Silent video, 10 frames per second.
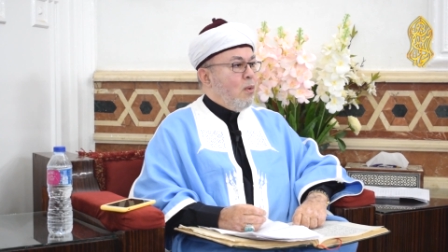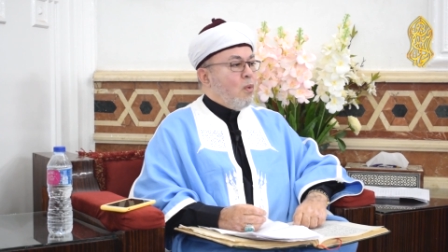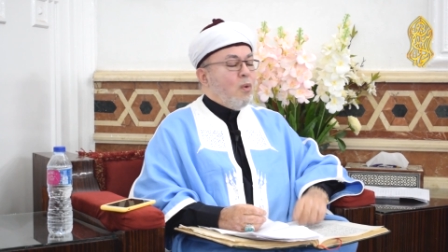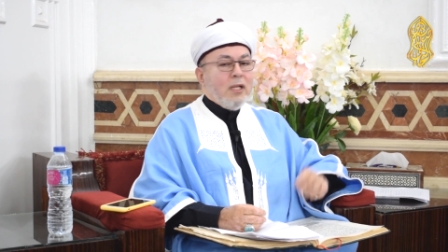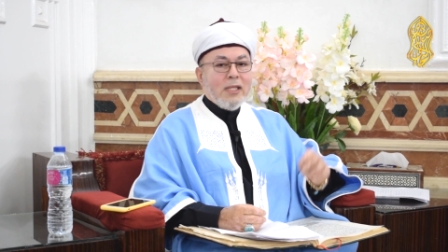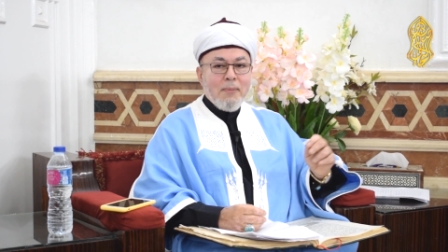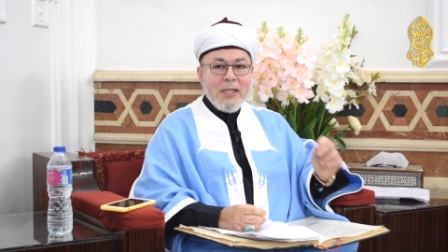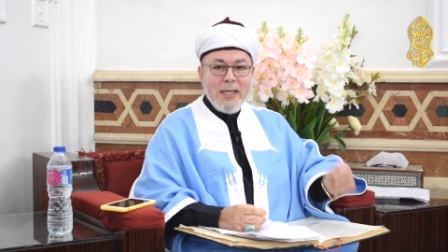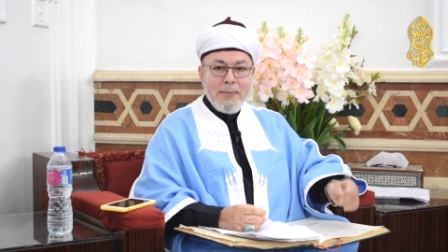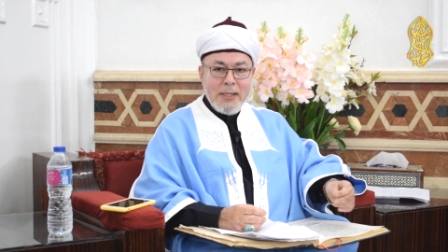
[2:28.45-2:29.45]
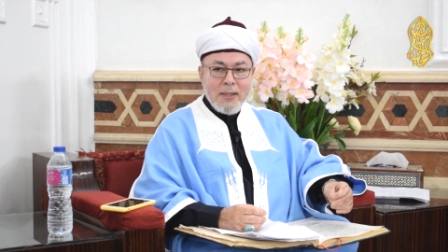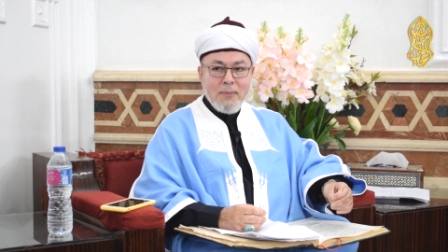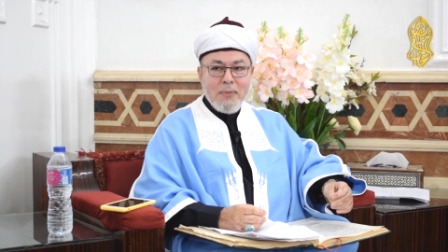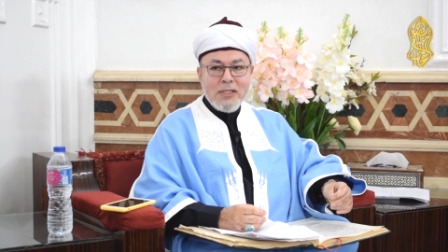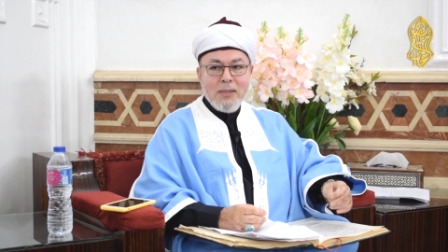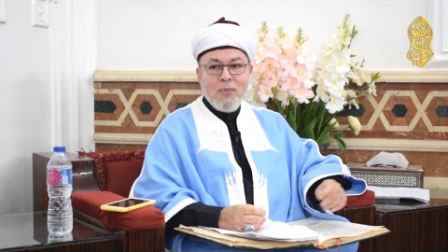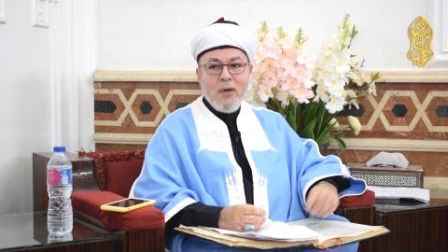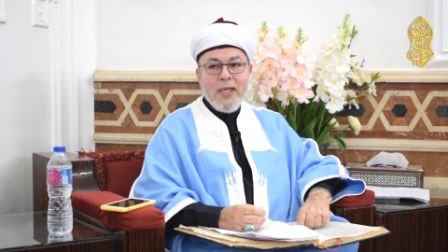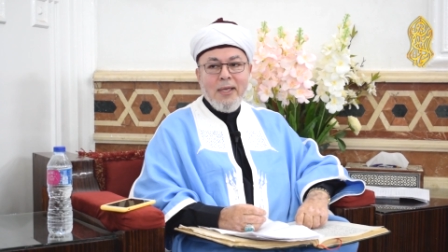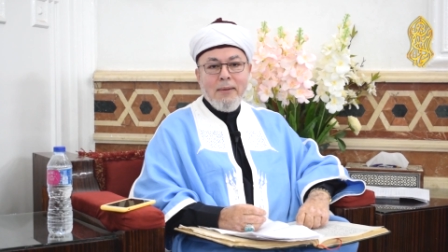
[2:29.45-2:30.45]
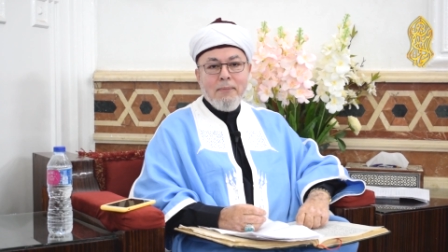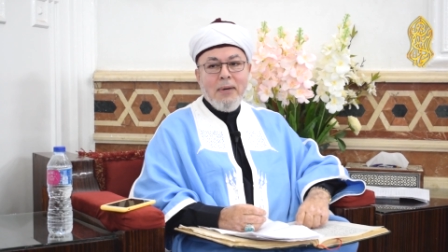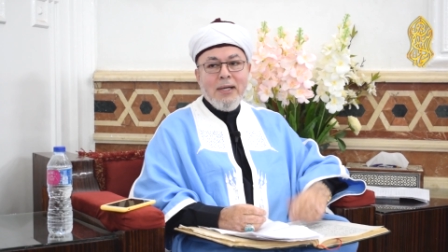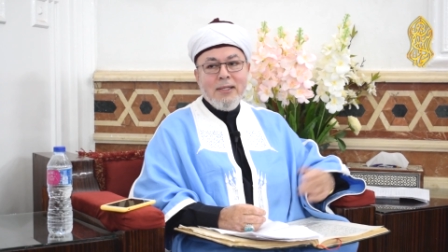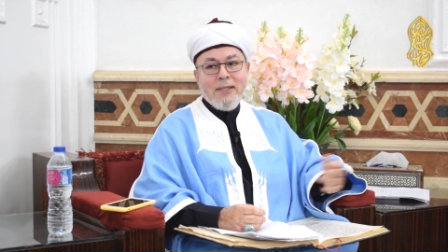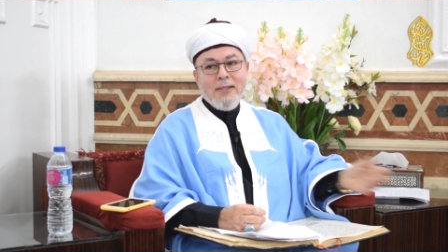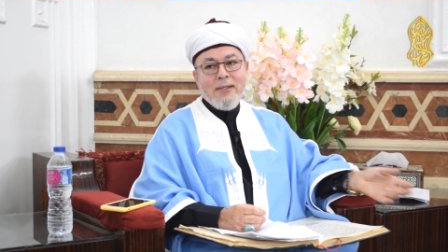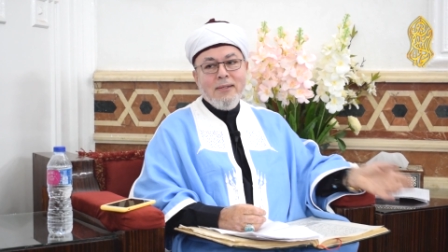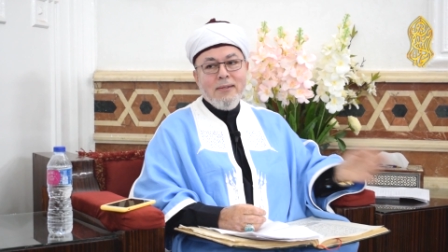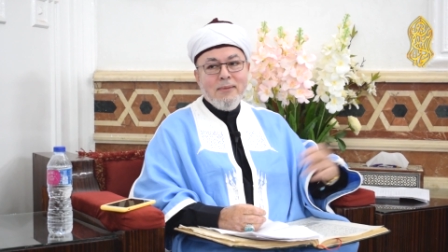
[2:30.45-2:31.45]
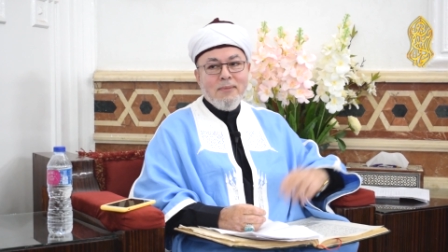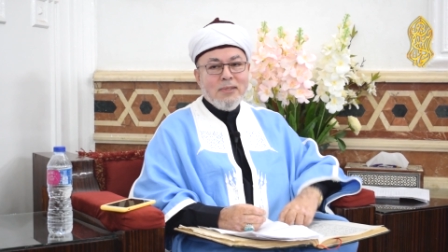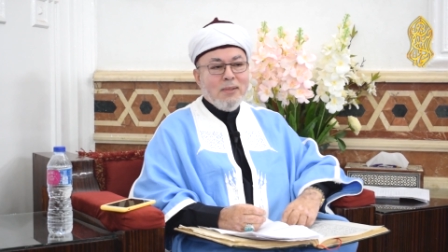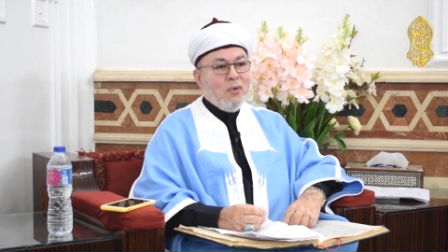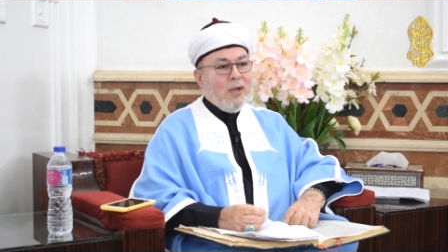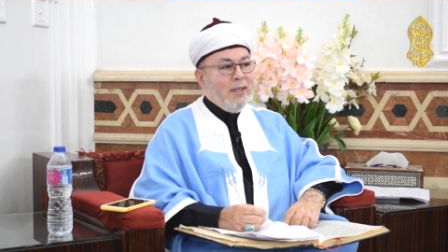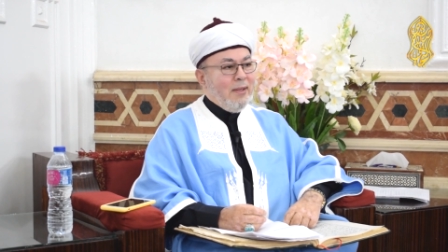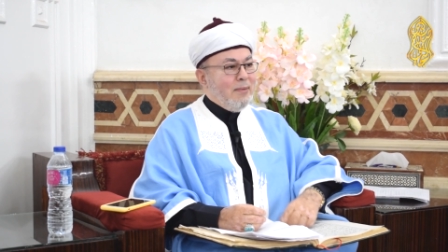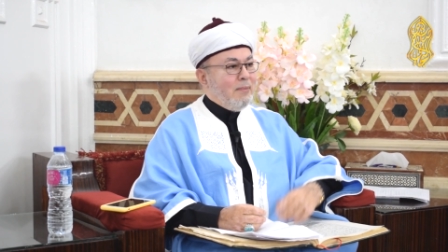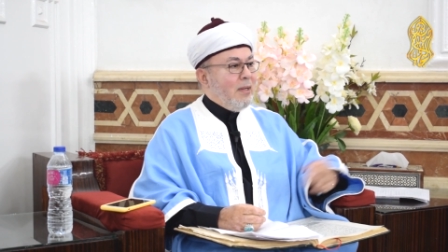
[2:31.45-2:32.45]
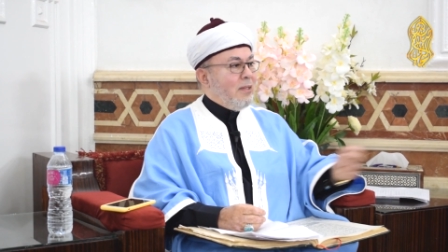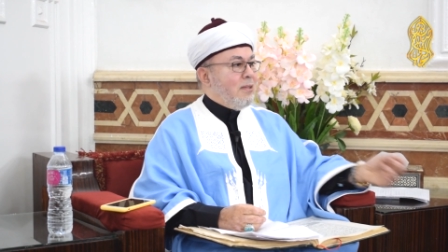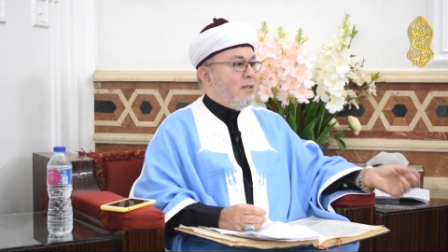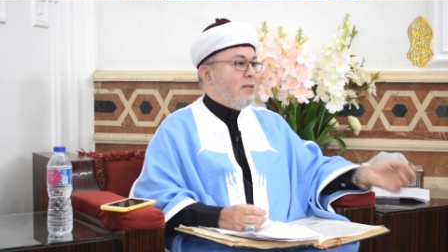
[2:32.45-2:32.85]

وكل 8 بت بيسموها ايه بايت بيسموها ايه بايت